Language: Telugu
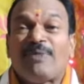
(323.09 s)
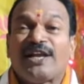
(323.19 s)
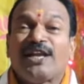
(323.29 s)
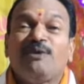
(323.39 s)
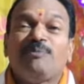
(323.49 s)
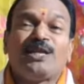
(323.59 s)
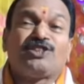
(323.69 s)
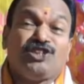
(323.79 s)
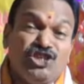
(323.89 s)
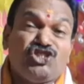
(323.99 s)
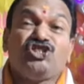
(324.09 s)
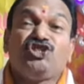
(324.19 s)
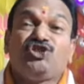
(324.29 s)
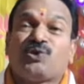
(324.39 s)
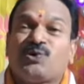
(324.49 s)
మనల్ని మనం
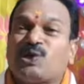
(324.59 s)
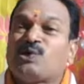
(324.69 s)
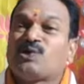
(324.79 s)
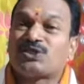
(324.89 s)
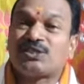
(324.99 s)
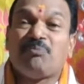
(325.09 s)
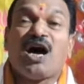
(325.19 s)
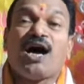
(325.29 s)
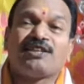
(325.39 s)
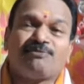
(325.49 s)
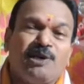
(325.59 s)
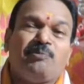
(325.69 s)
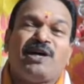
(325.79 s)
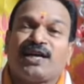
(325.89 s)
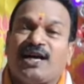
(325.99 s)
తీర్చిదిద్దుకోవడం కోసం
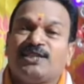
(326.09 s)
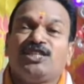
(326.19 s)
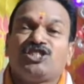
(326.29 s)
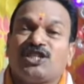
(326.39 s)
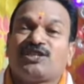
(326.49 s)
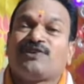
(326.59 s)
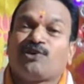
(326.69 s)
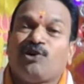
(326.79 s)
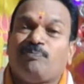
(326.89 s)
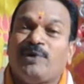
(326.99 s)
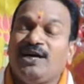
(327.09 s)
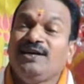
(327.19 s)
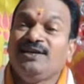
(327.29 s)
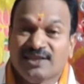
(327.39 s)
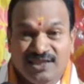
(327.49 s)
మహాత్ములు మనకు అందించినటువంటి గొప్ప
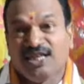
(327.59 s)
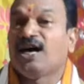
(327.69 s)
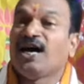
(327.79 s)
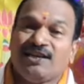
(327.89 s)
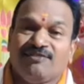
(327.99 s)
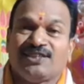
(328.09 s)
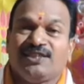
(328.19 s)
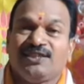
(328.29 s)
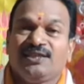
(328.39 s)
జ్ఞానం అది